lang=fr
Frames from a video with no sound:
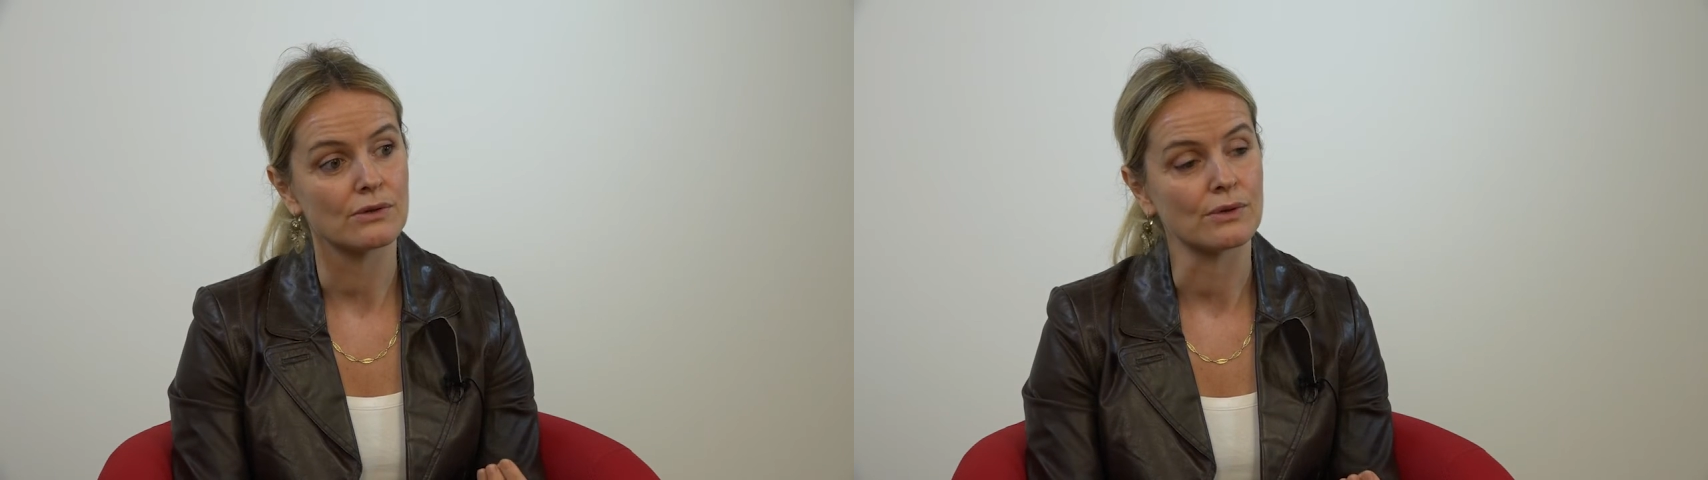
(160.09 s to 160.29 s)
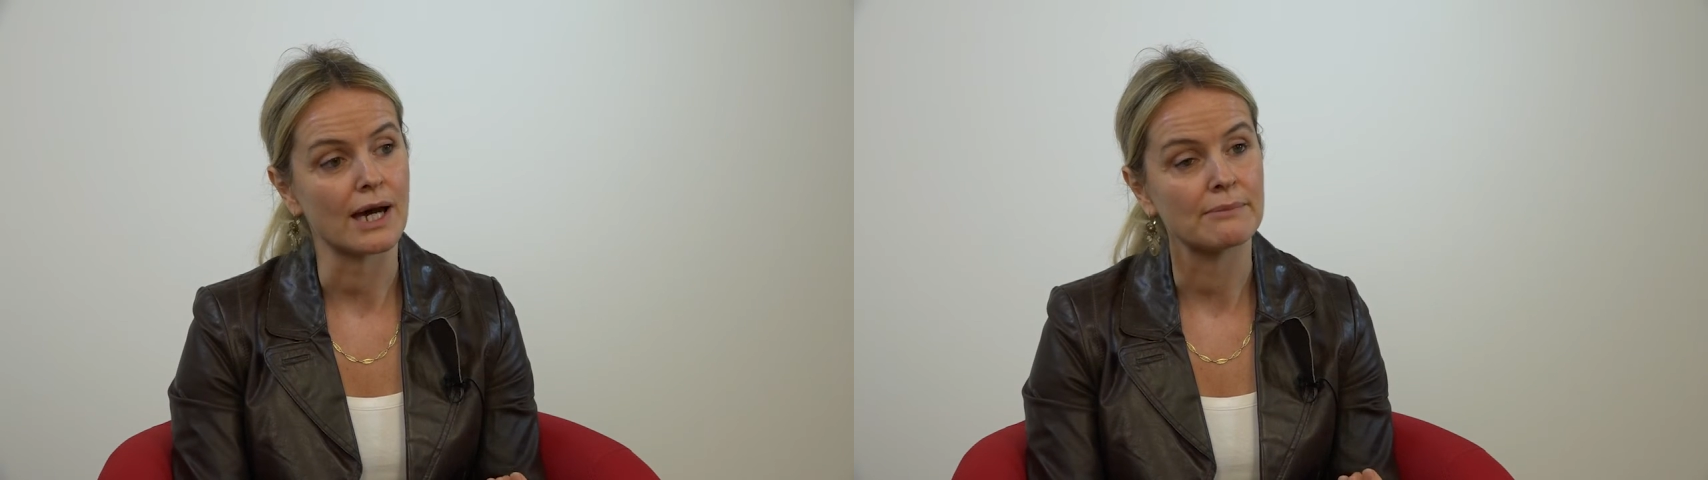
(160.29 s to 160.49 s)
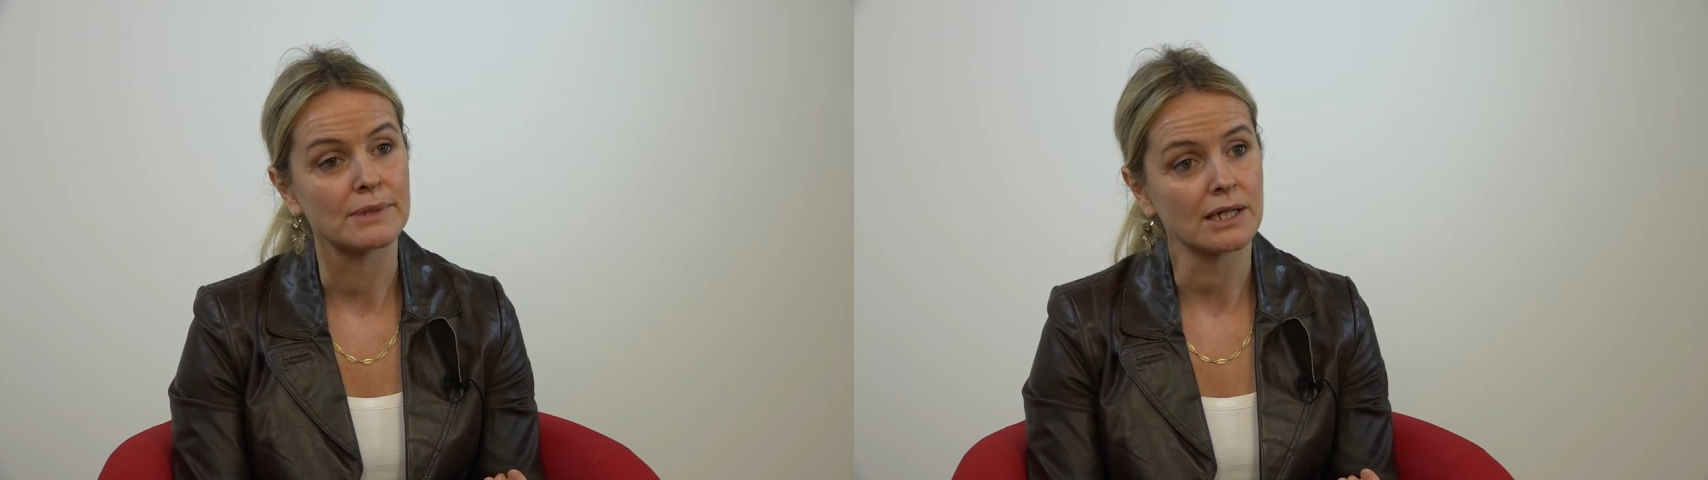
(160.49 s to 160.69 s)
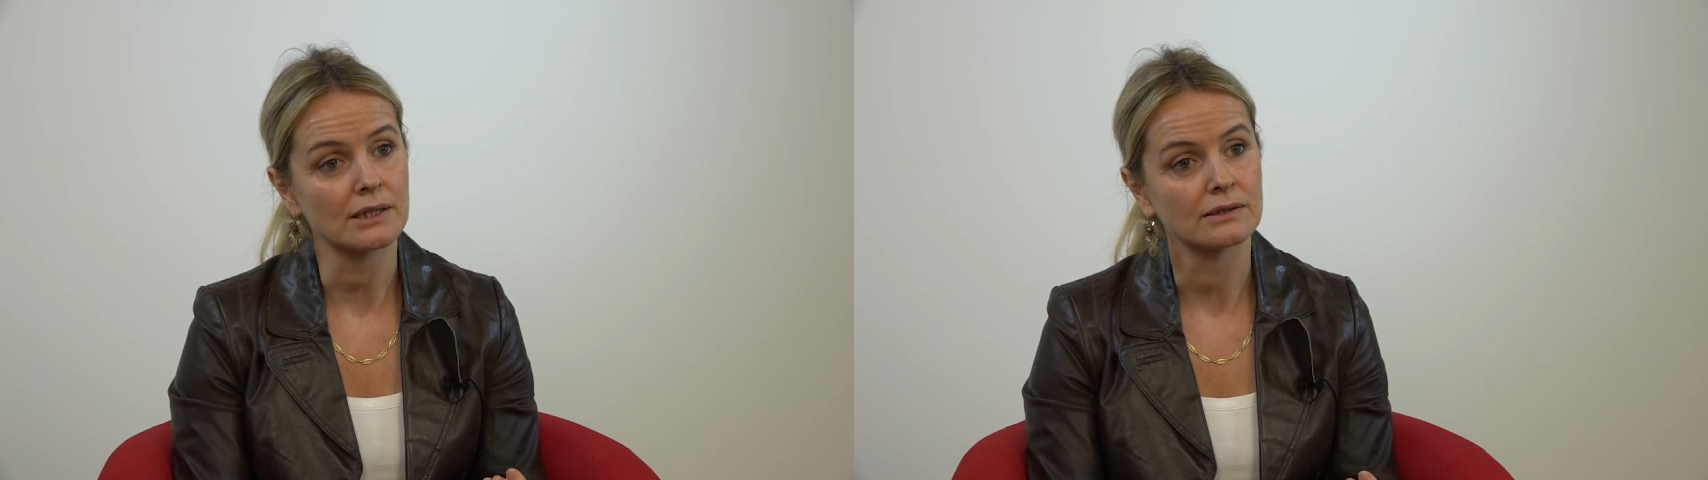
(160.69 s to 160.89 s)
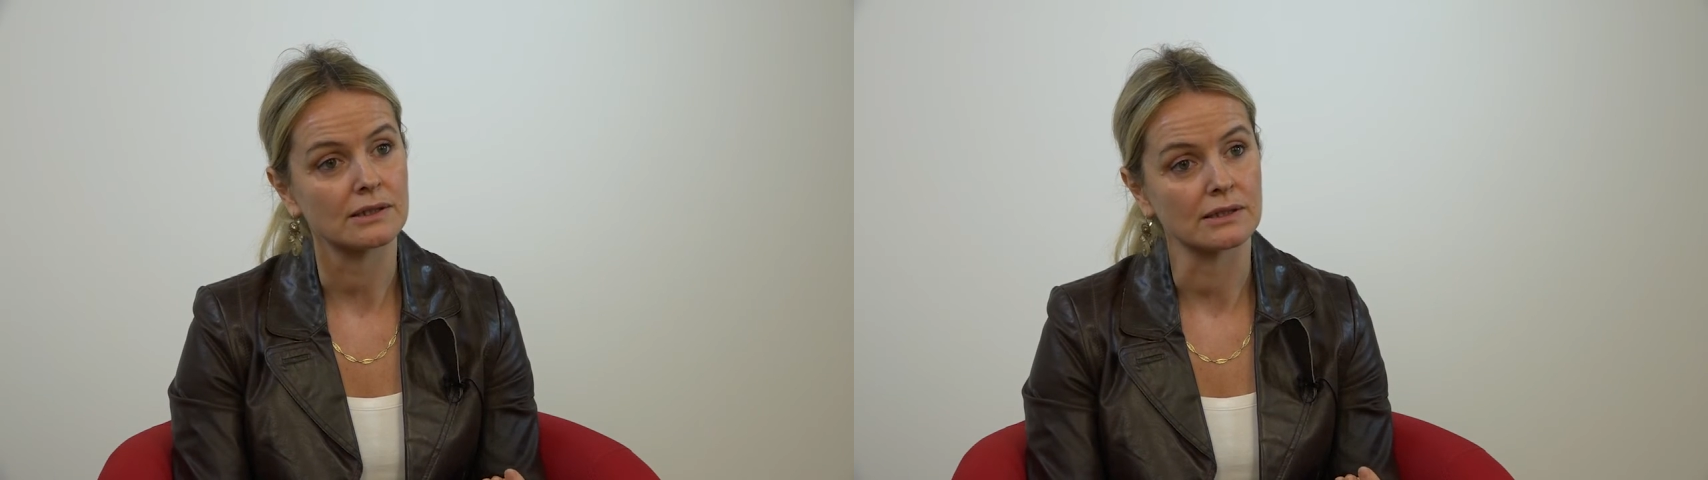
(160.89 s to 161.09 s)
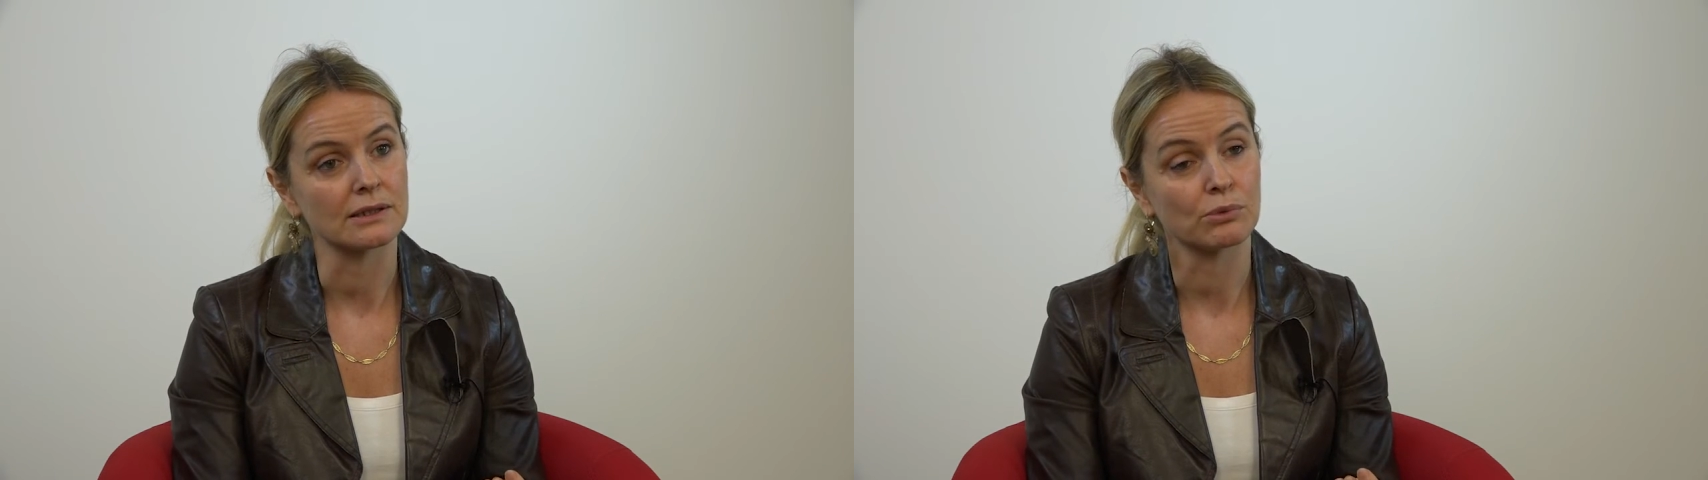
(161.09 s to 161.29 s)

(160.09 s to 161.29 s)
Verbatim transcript: euh, à bien des,